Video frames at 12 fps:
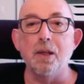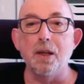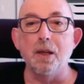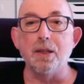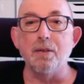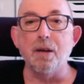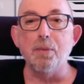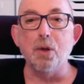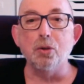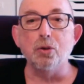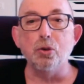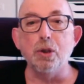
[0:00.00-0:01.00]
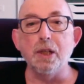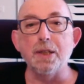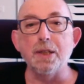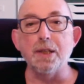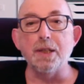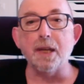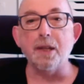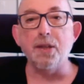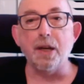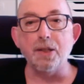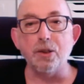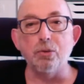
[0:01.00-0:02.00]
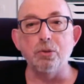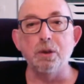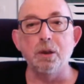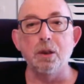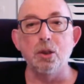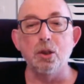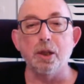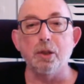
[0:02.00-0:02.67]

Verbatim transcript: Et c'est vraiment toutes les altérations